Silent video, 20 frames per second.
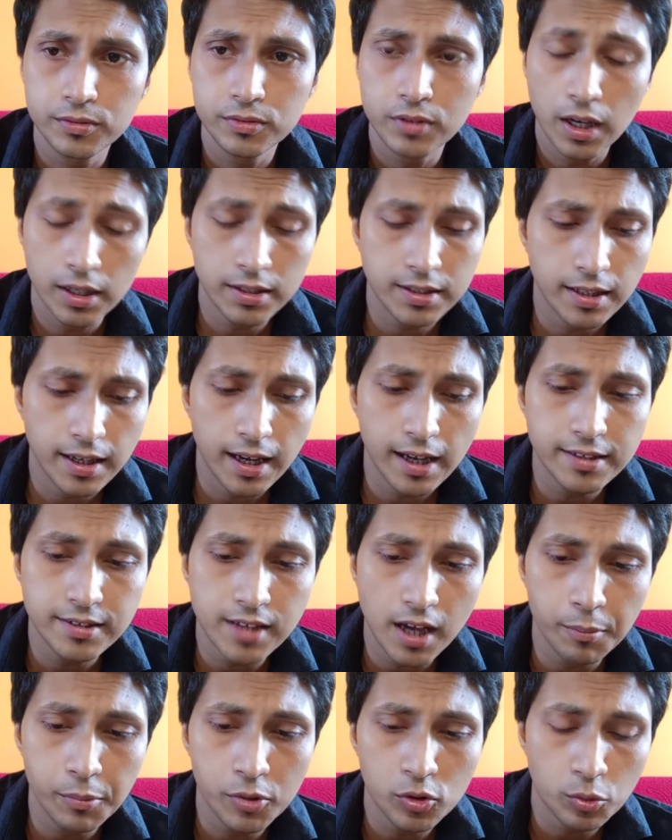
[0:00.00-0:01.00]
আচ্ছা গাইস
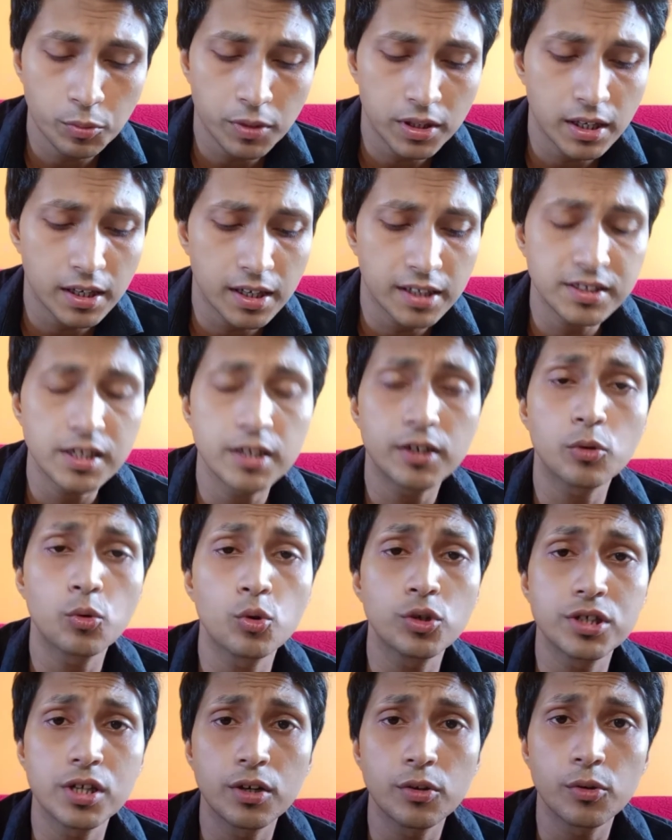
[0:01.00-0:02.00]
আমি তোমাদের কাছে একটা
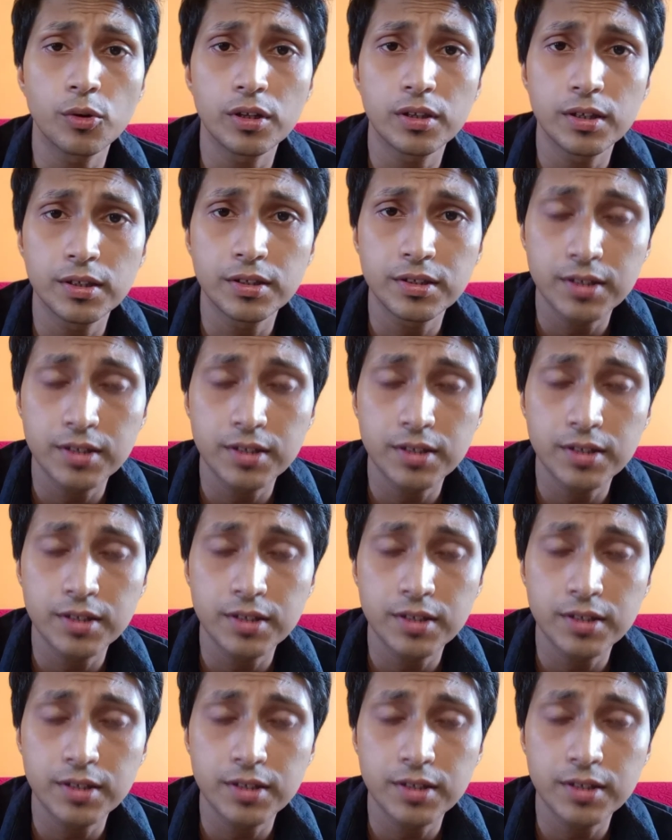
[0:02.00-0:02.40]
কোশ্চেন করতে